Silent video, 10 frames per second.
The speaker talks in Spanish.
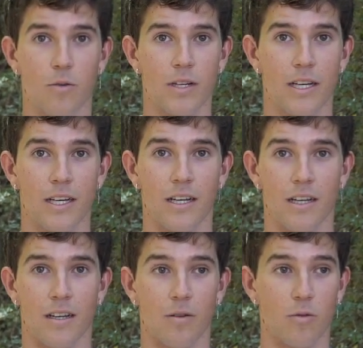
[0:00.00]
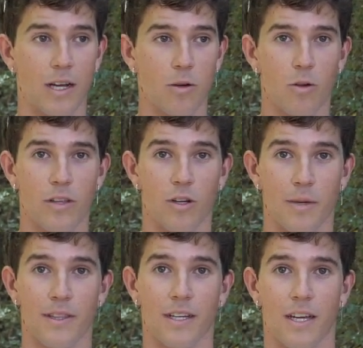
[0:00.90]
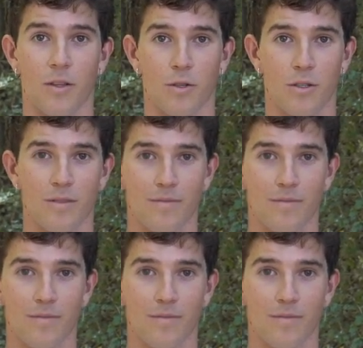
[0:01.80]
un ángulo de 90 grados.